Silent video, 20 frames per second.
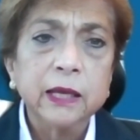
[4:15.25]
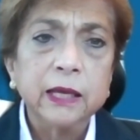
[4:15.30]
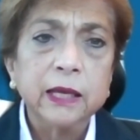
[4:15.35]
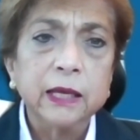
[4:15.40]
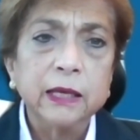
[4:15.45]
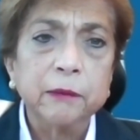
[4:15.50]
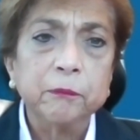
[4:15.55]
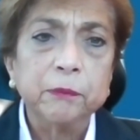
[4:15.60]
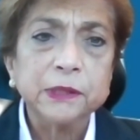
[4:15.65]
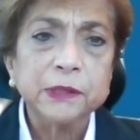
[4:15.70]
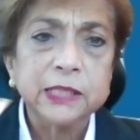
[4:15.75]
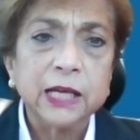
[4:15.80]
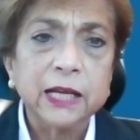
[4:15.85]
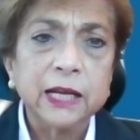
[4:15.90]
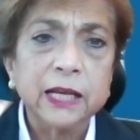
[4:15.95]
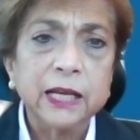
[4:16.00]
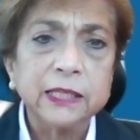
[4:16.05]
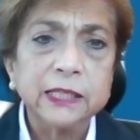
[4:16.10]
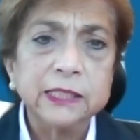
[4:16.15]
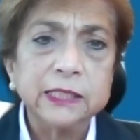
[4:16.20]
empezar a
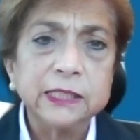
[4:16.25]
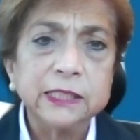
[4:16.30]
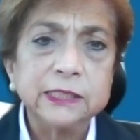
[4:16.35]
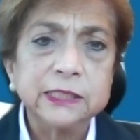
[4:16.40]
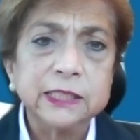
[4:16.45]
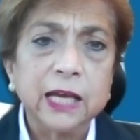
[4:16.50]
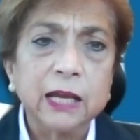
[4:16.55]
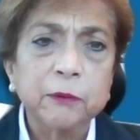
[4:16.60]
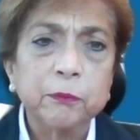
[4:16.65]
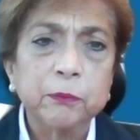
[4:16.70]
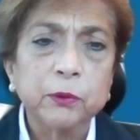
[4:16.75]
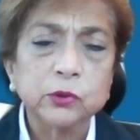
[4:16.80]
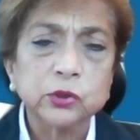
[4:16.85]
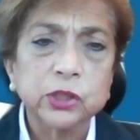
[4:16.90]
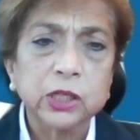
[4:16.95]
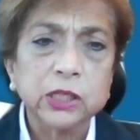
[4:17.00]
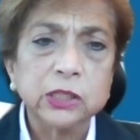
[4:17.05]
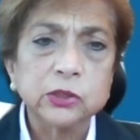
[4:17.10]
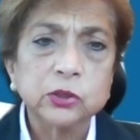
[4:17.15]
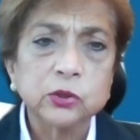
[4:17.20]
iniciar
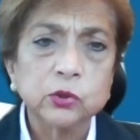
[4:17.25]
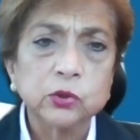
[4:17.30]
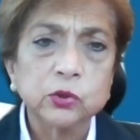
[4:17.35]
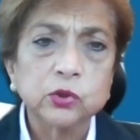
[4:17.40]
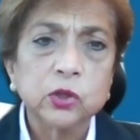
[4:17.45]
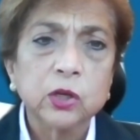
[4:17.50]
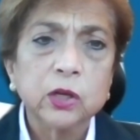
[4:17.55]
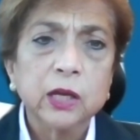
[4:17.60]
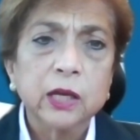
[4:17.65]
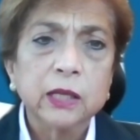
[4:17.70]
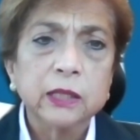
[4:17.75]
procesos